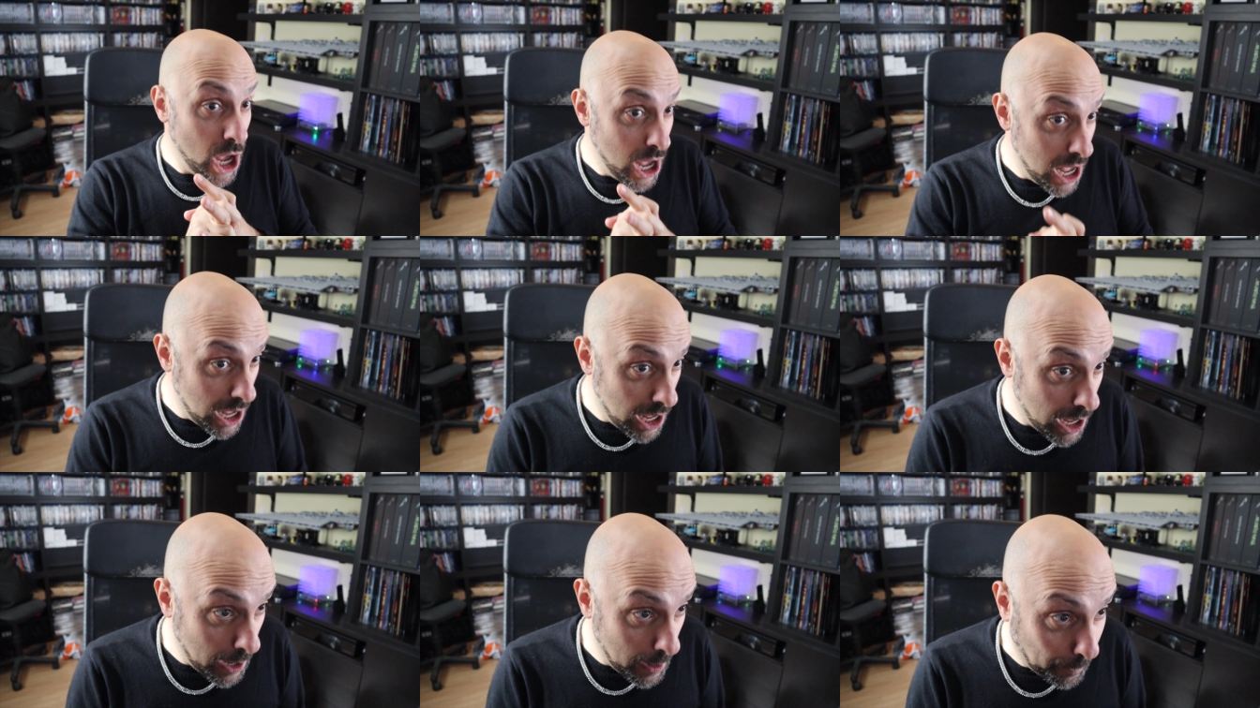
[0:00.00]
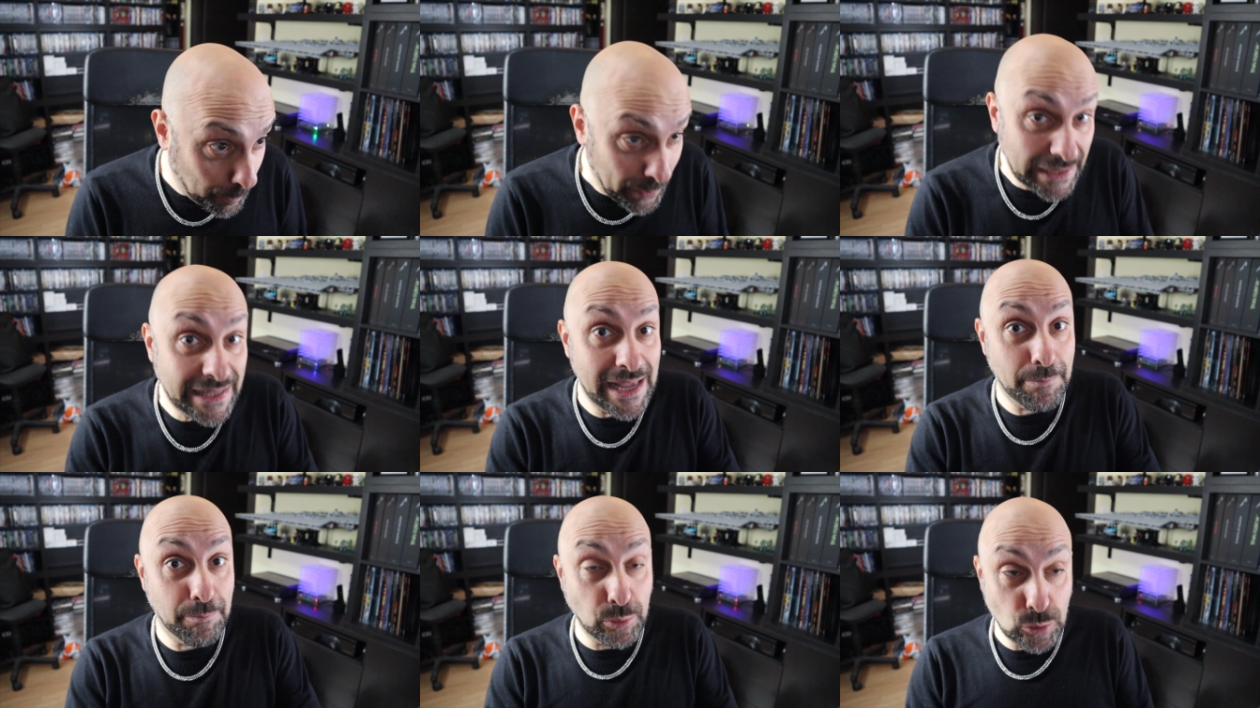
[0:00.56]
eh,
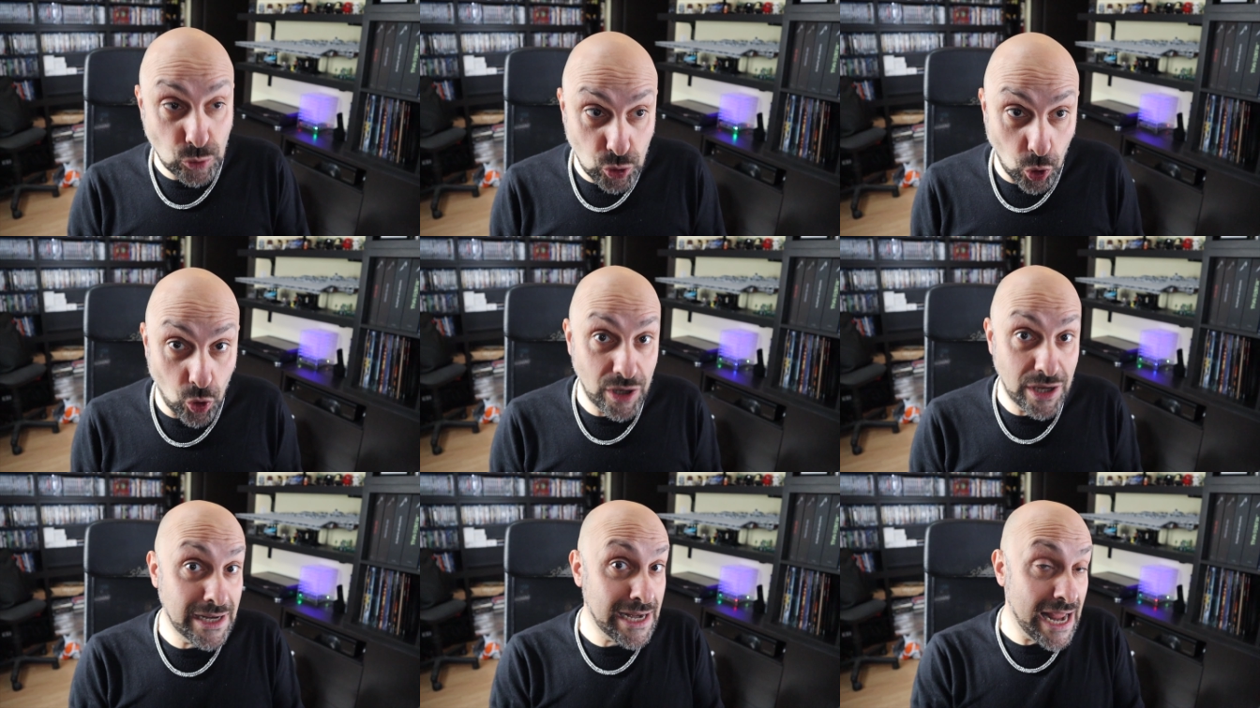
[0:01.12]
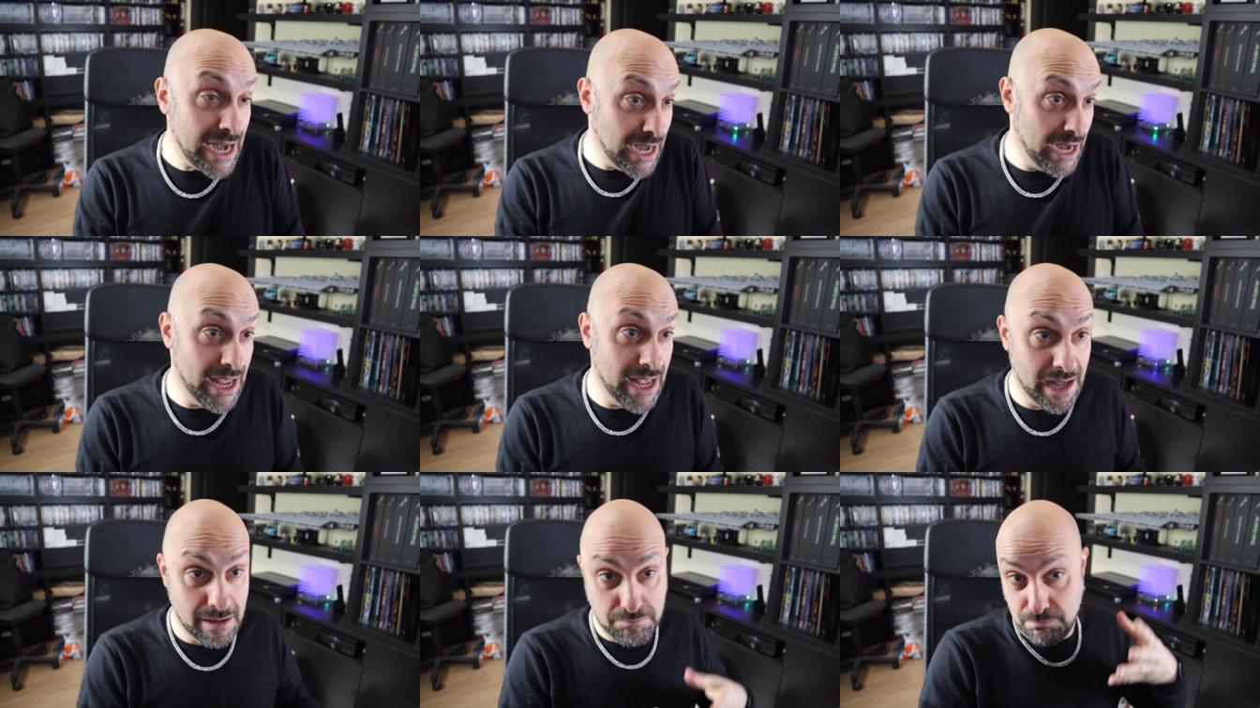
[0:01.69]
perché appunto
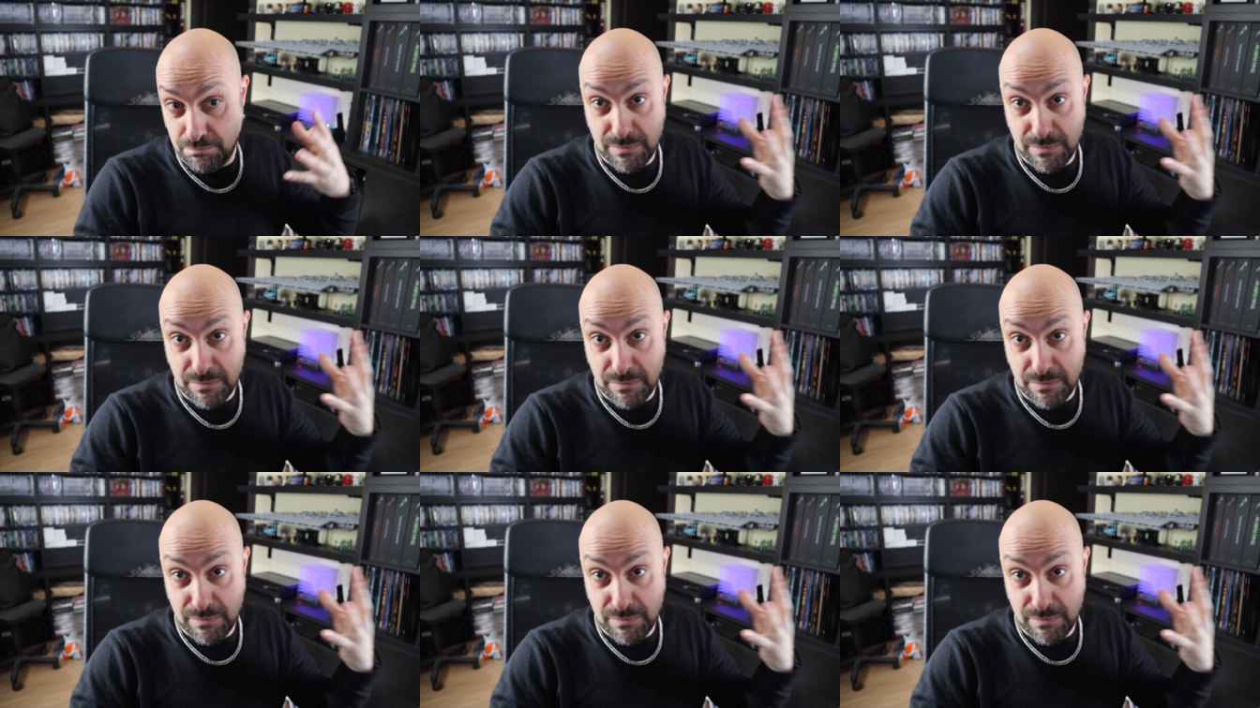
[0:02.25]
nel,